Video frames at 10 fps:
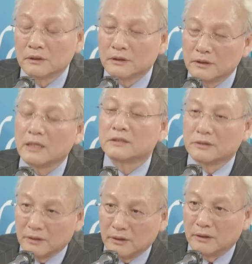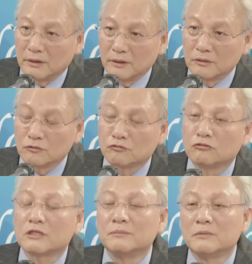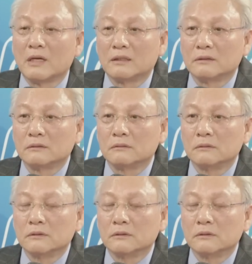그래서 국힘당은